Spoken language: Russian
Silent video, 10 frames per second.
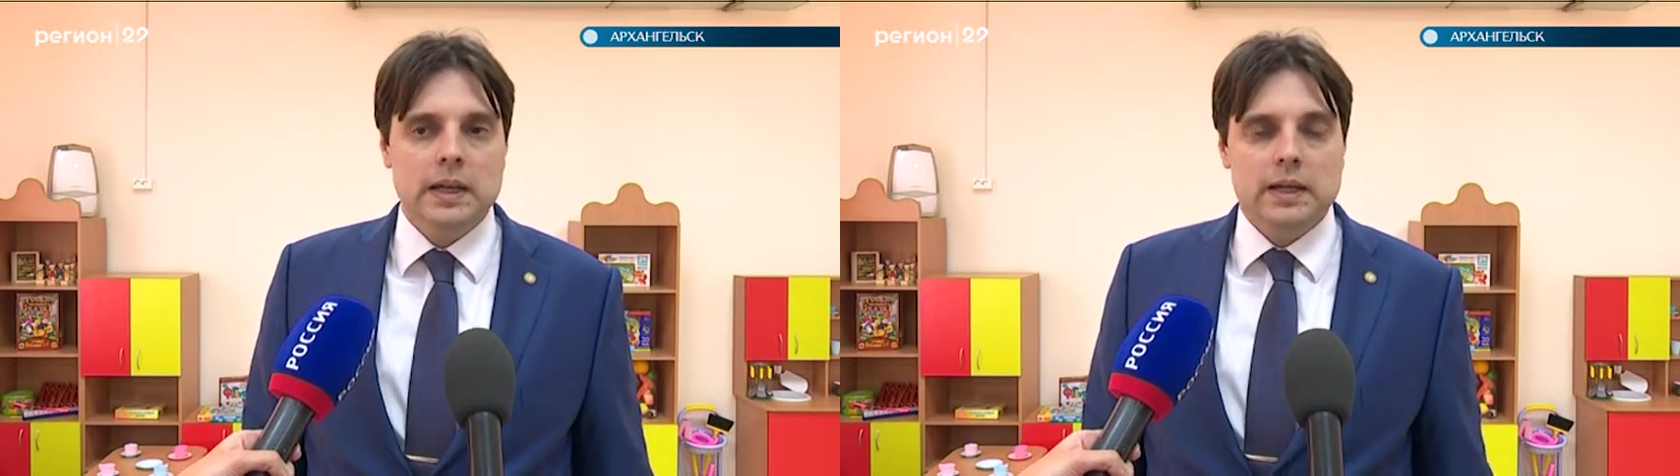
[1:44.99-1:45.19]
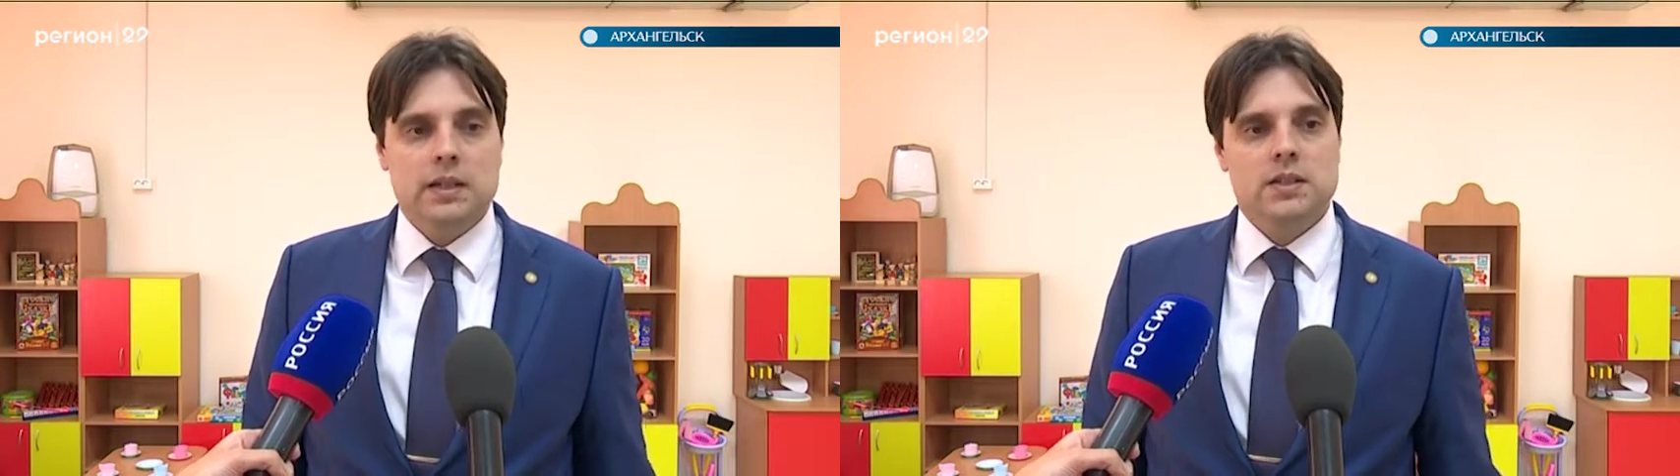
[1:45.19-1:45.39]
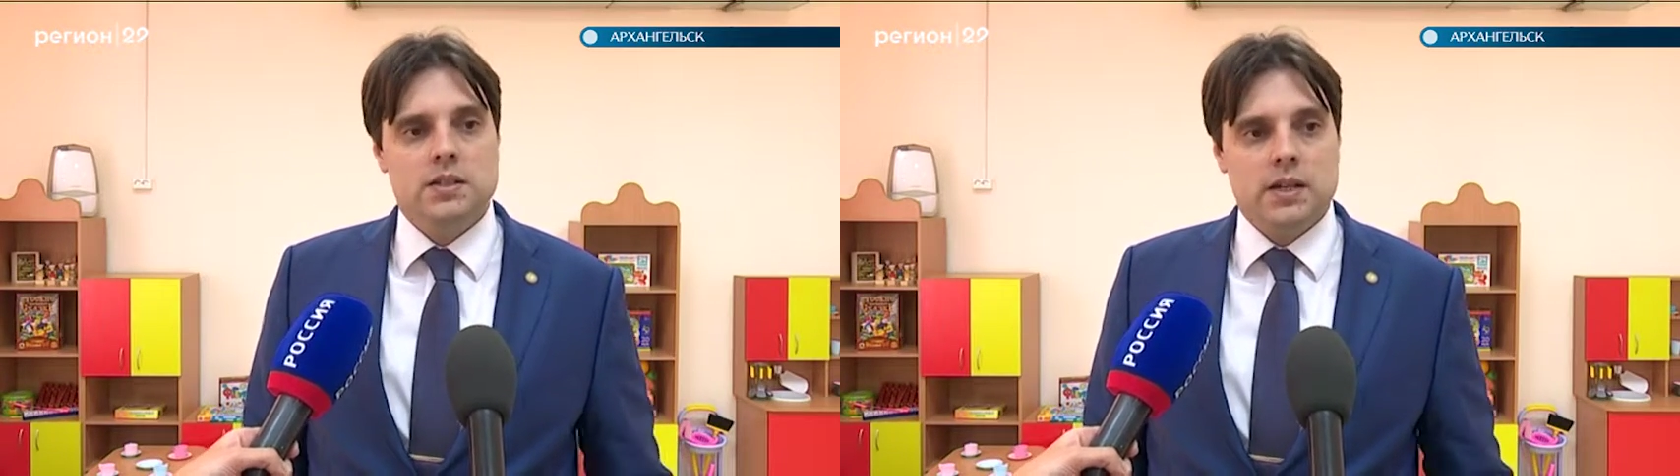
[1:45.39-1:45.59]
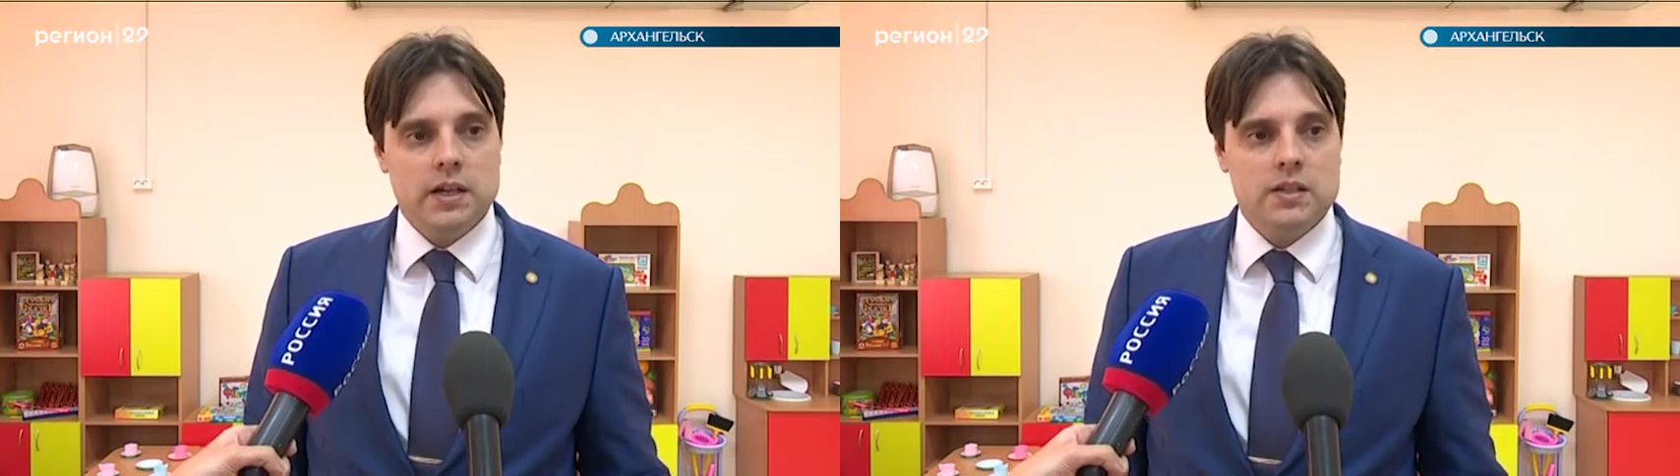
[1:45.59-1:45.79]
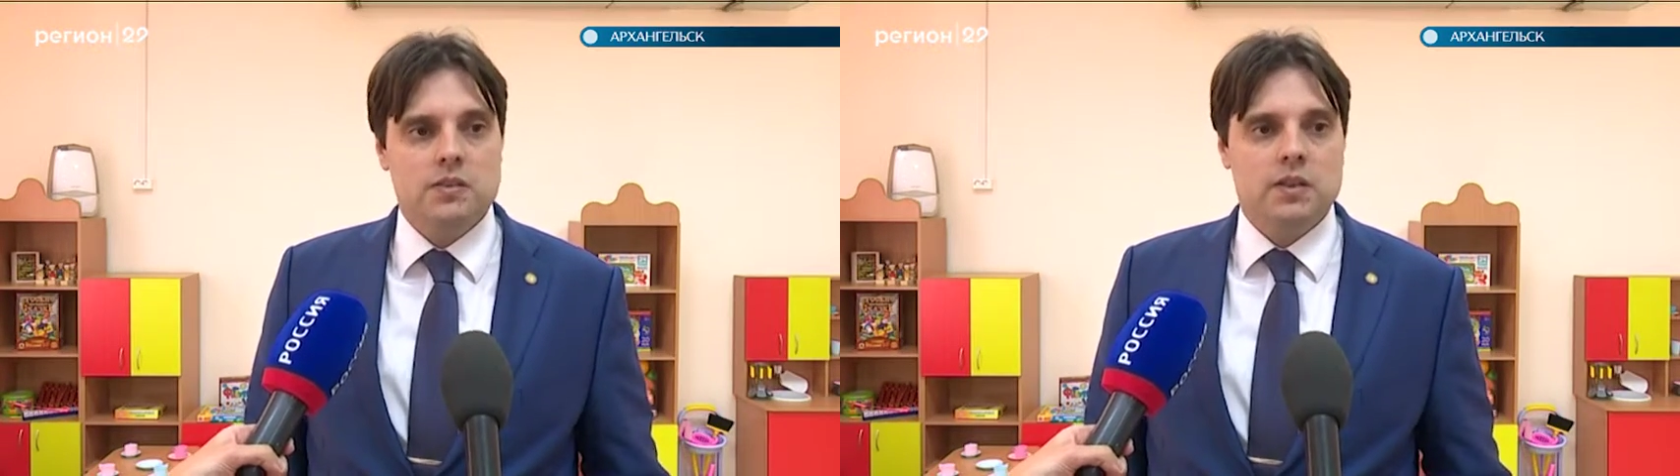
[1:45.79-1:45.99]
как на
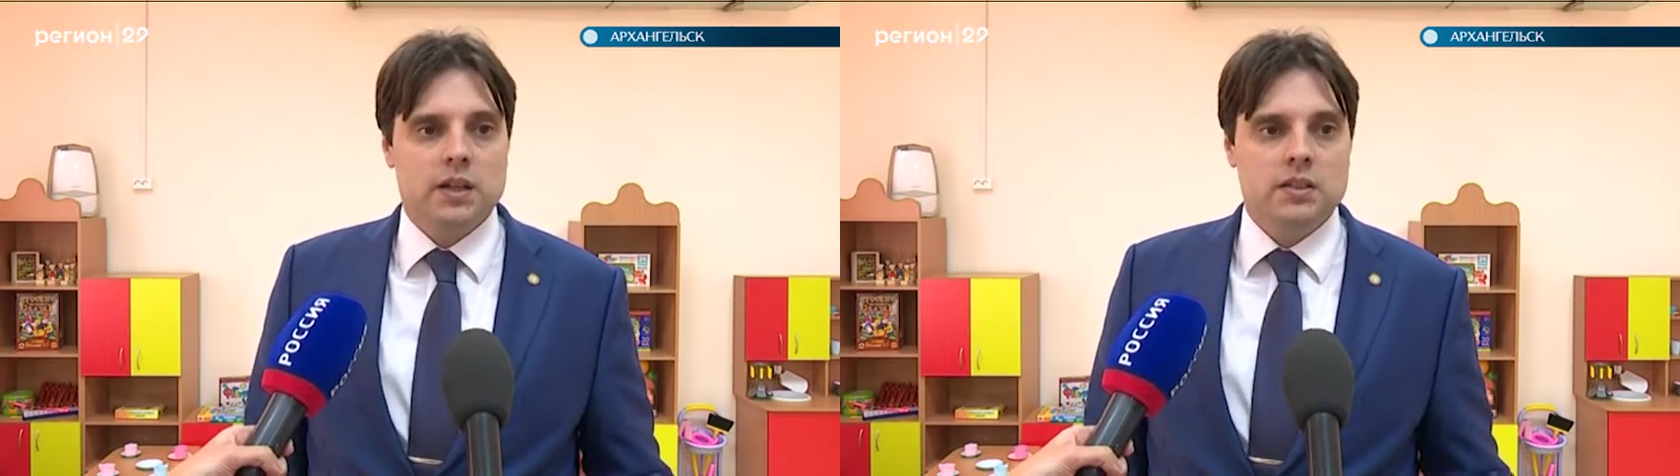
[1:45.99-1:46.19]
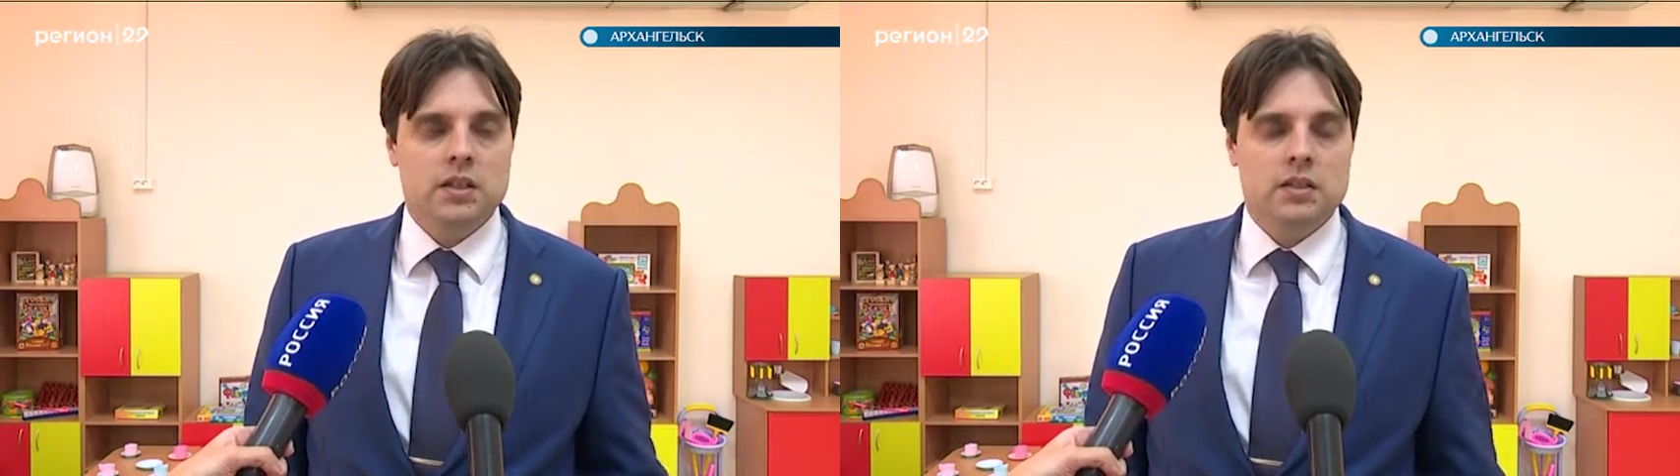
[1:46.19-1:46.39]
строительство, как и на,